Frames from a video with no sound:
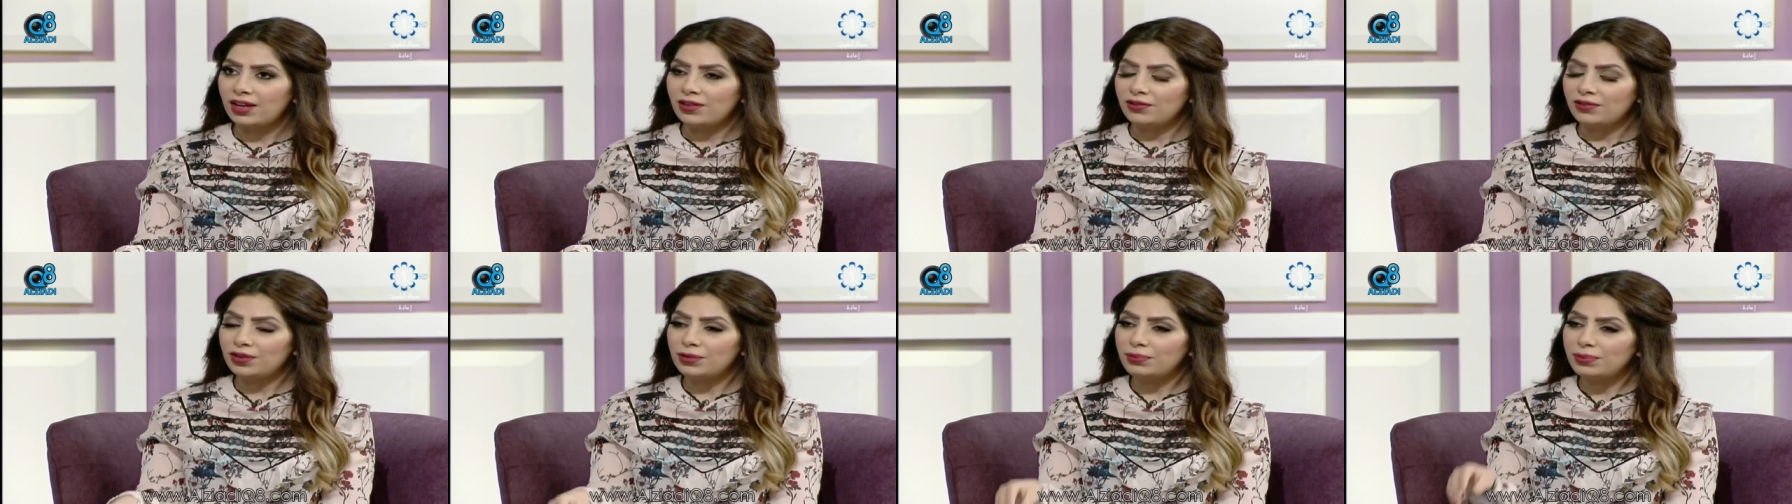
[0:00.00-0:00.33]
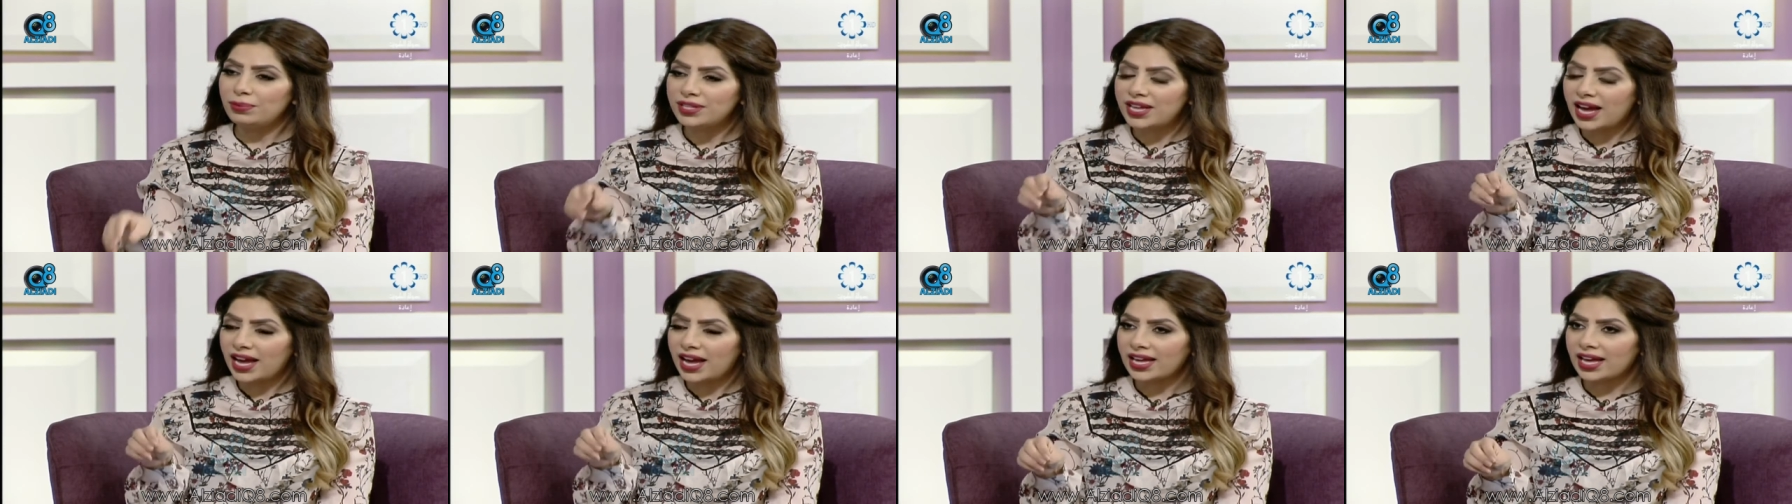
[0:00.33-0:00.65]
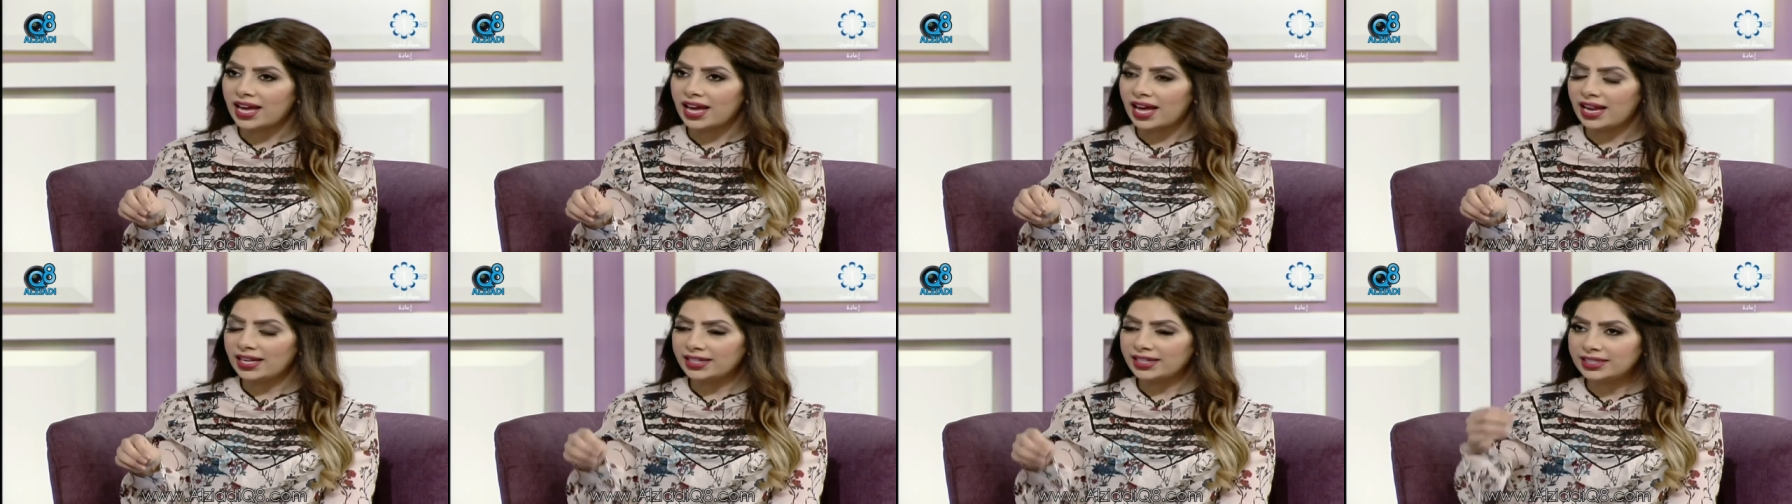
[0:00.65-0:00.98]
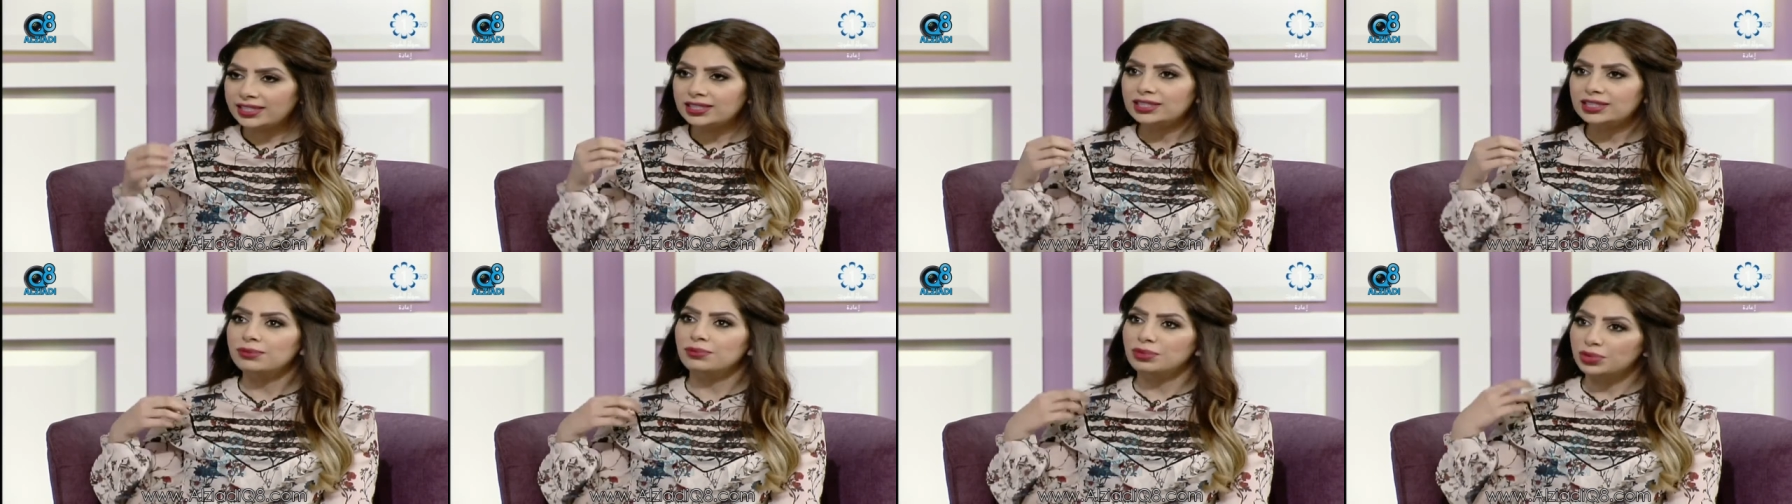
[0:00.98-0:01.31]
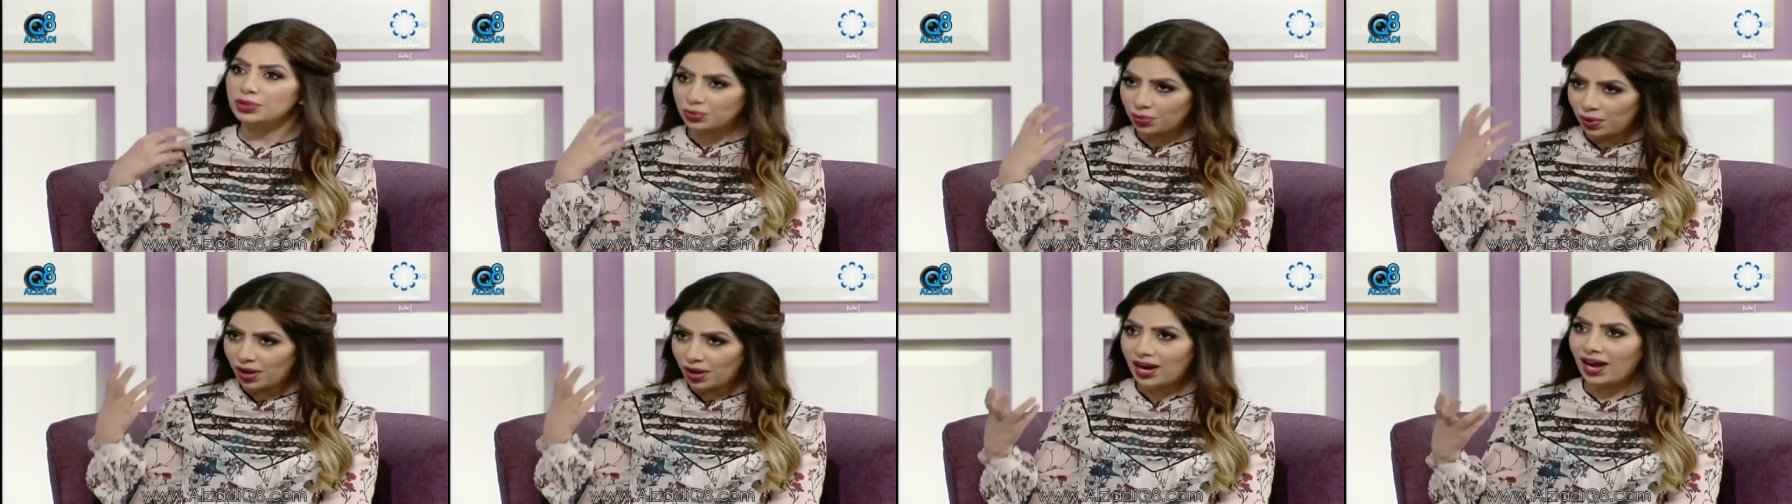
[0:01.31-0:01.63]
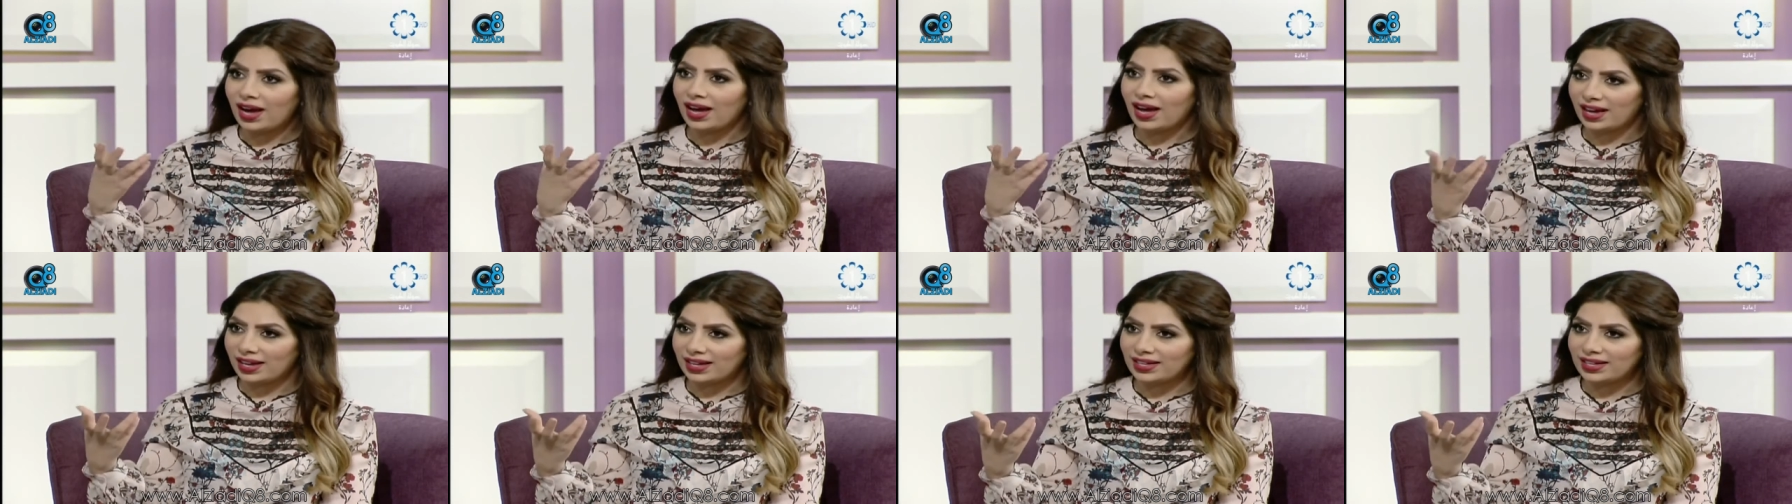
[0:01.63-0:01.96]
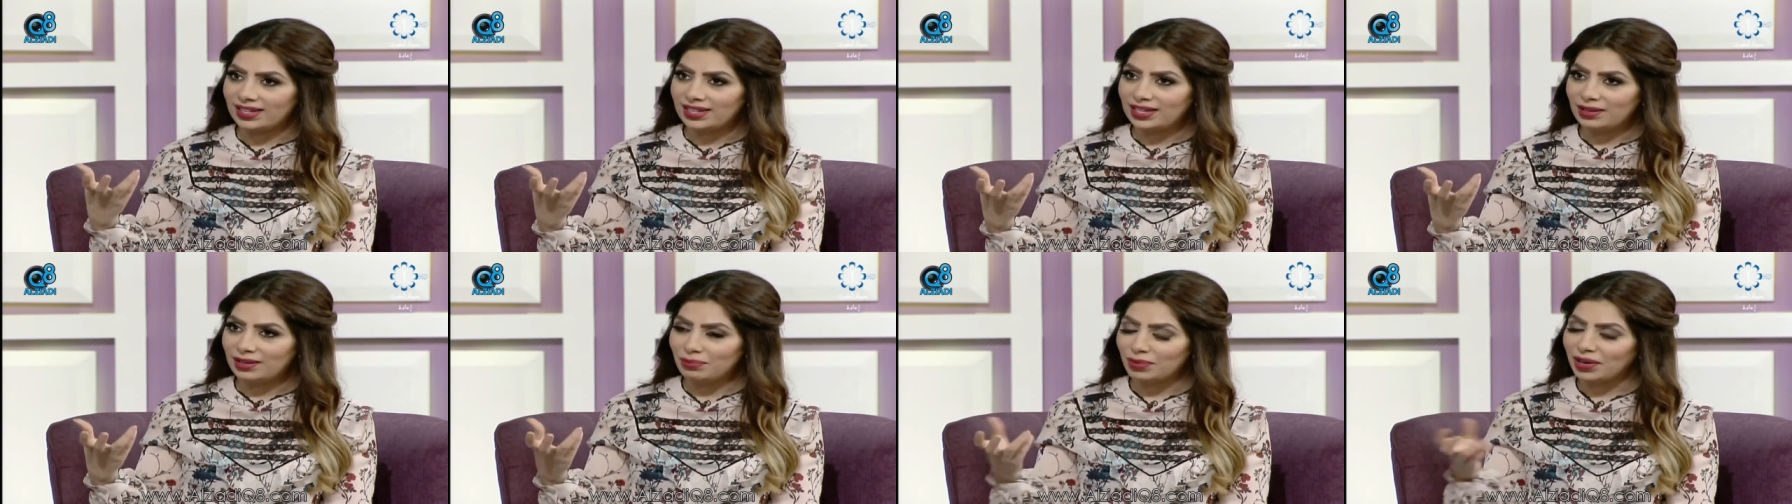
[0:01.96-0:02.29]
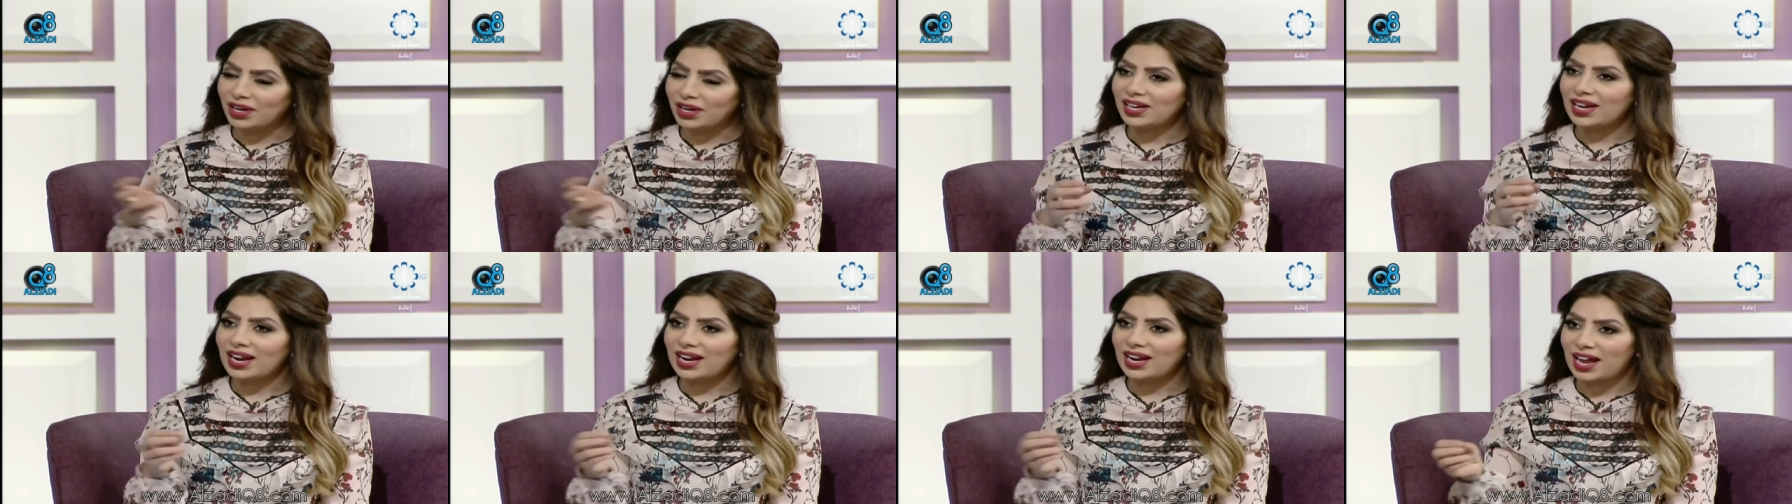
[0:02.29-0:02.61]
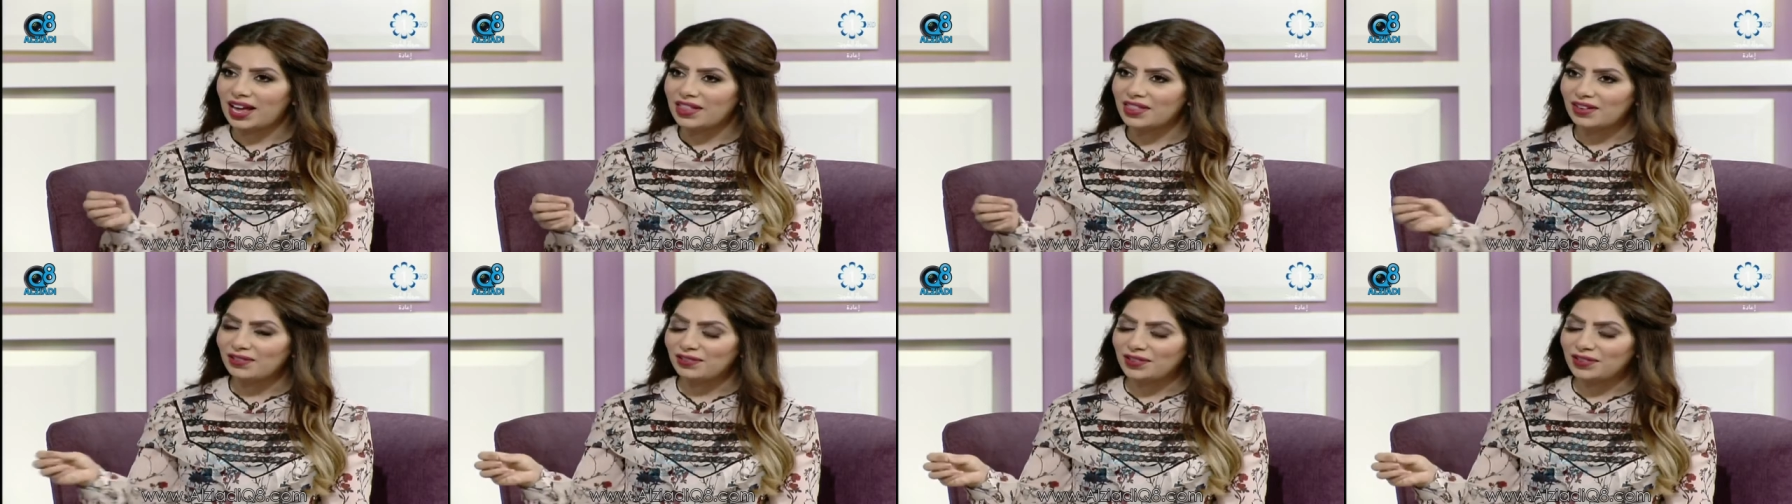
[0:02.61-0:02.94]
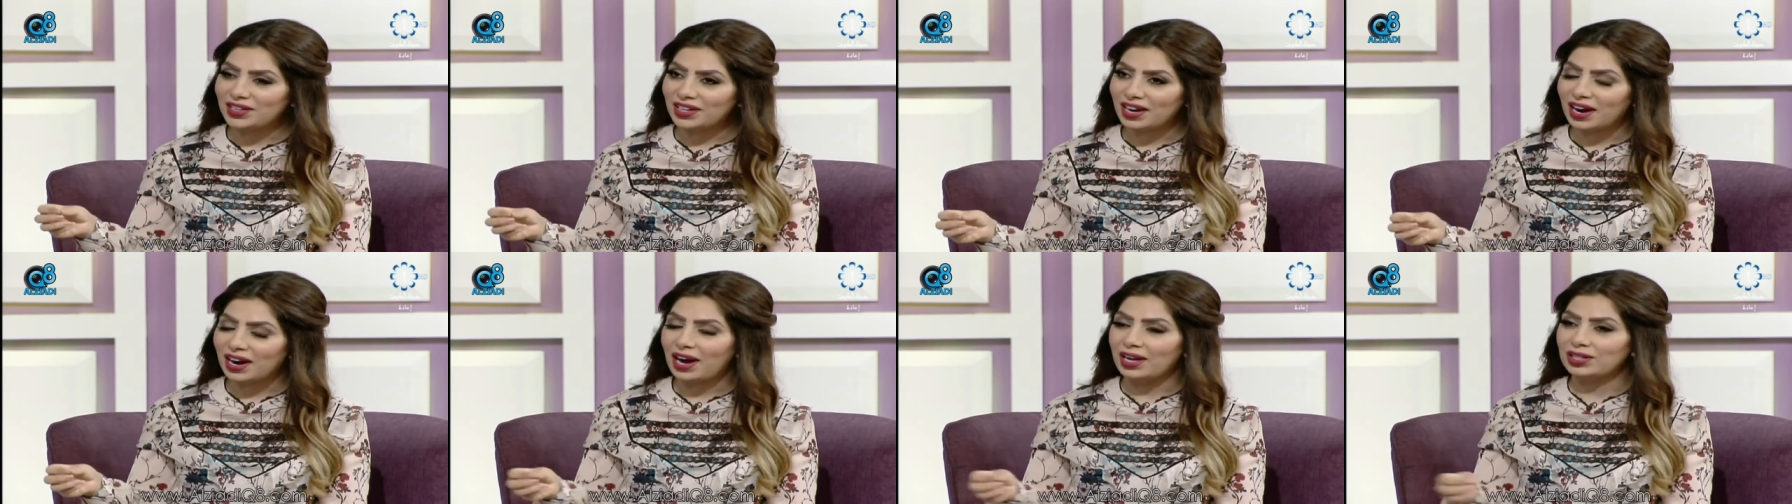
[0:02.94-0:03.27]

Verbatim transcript: في البدايه هل كنت متوقعه من خلال هذه الفكرة راح